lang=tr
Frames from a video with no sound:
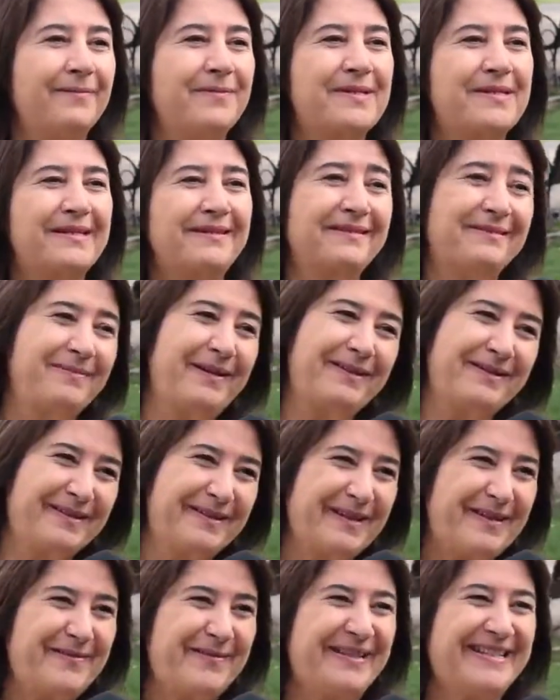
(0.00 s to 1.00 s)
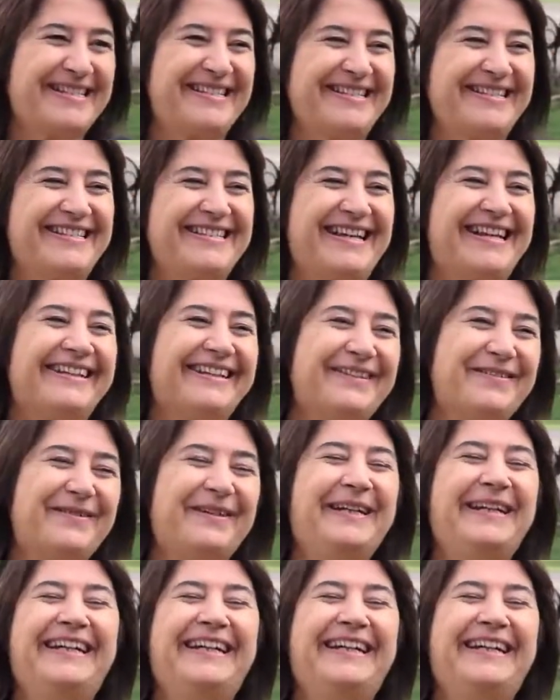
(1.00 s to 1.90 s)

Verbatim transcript: mısın? Hatırlamazsın sen tabii.